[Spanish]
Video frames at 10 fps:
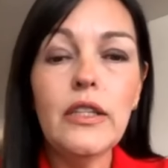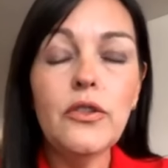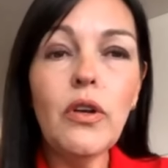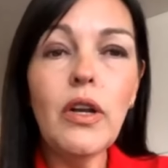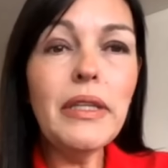
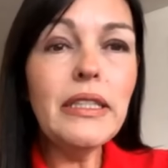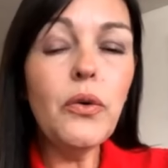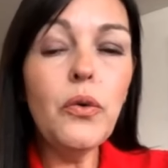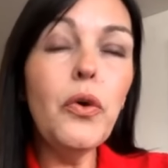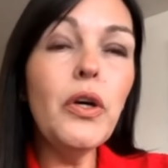Solamente
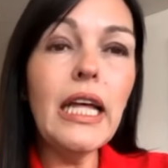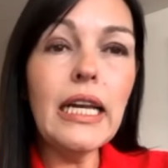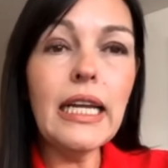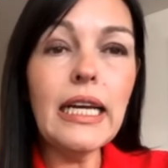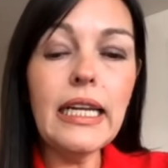voy a
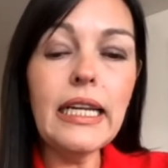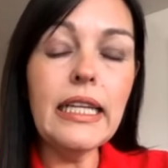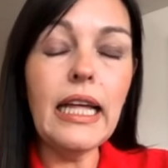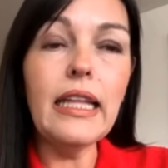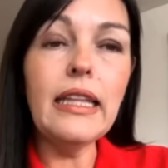dar la
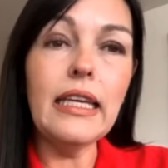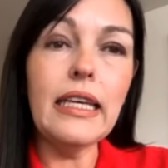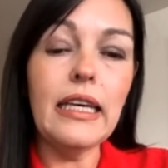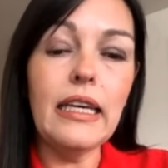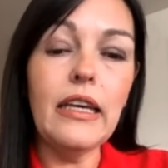claridad de
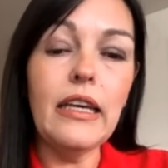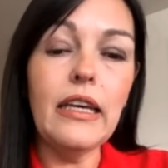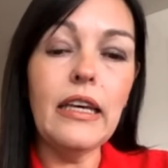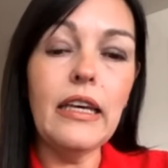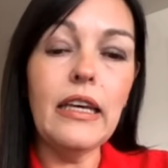que
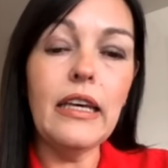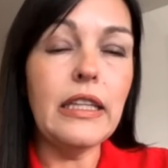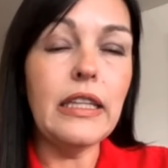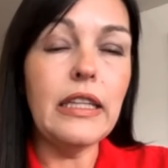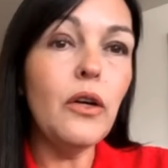
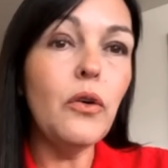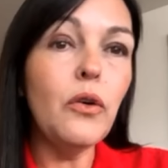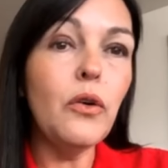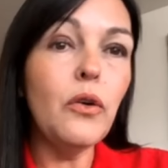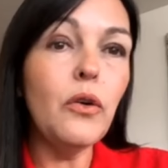efectivamente
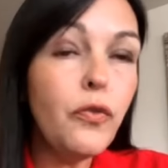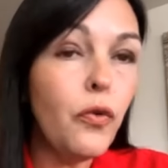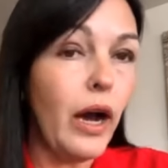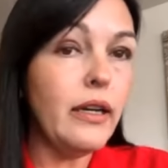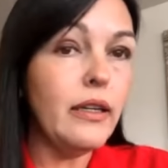un
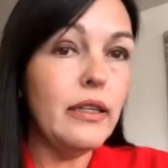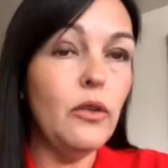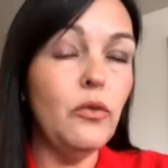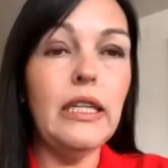software